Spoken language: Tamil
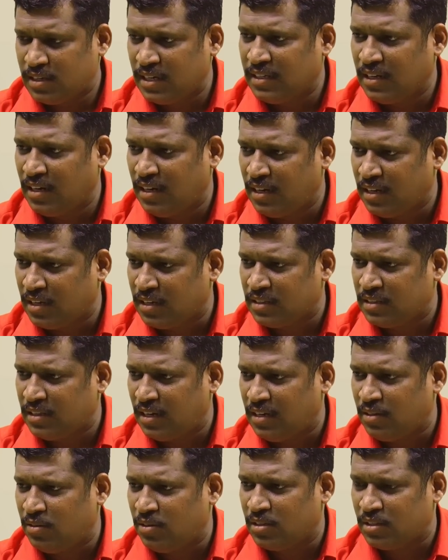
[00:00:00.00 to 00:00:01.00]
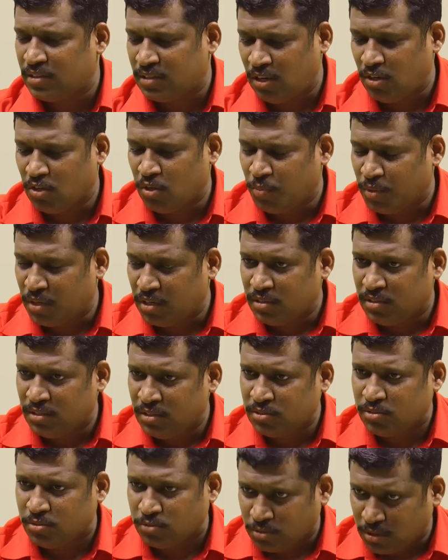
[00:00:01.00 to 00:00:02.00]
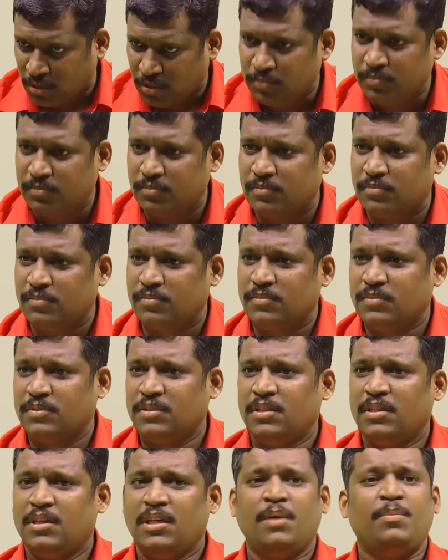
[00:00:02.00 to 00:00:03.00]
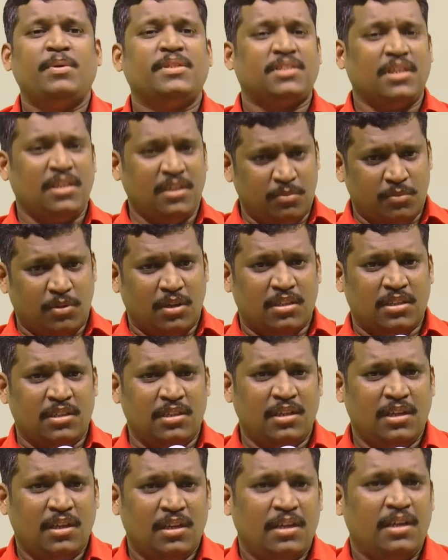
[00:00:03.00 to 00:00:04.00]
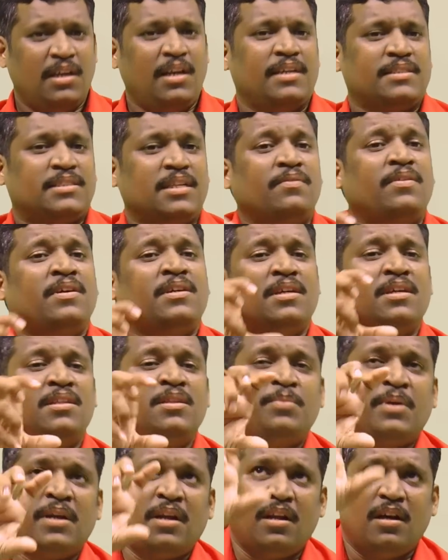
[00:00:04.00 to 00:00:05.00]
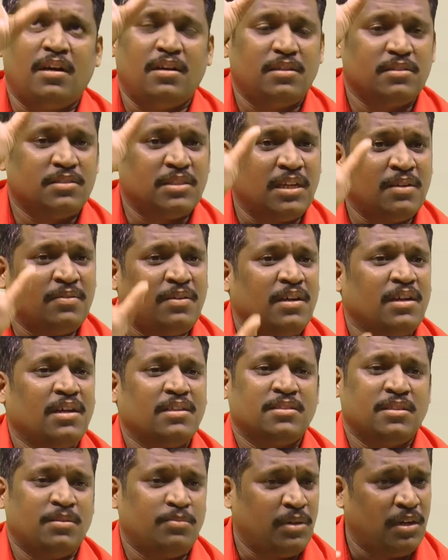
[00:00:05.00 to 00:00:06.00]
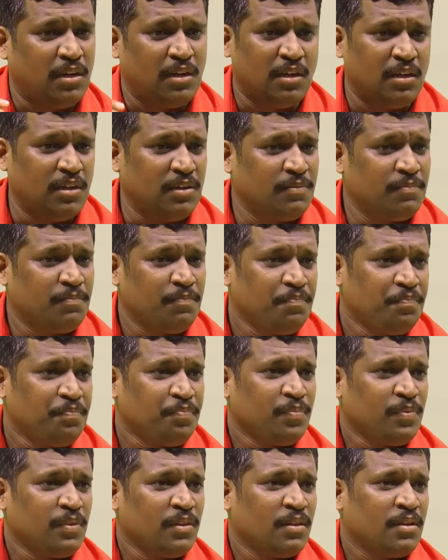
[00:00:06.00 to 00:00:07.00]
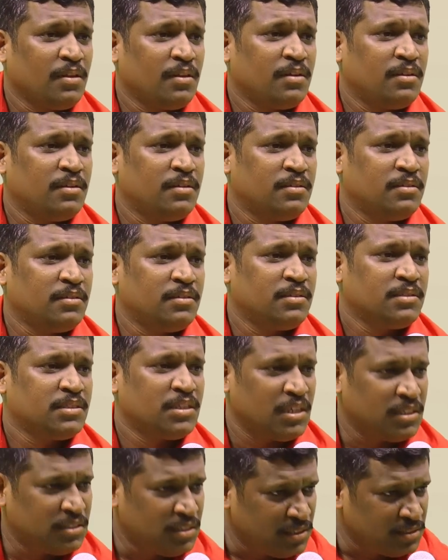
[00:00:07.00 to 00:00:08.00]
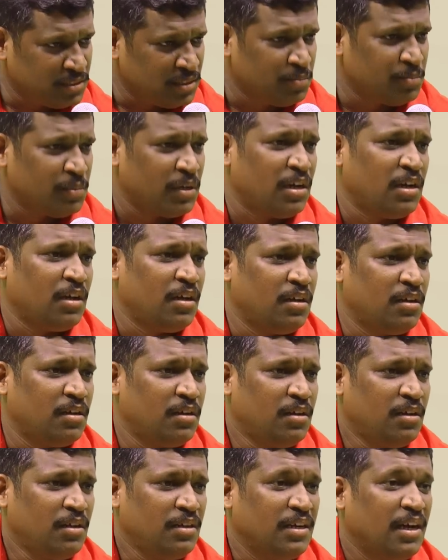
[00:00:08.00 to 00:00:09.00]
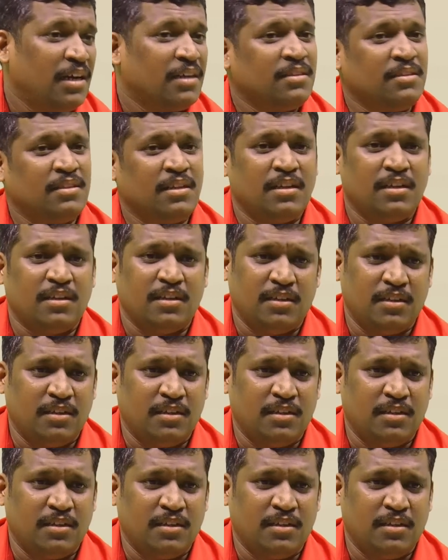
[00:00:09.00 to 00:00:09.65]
கட்டிலில் தலைப்புற தலைக்குப்புற இருந்து சுற்றணும் இப்படி செய்யும் பொழுது இல்லை சவா இது பண்ணலாம் சர்வாங்காசனம் பண்ணலாம் சிரசாசனம் பண்ணலாம் அர்த்த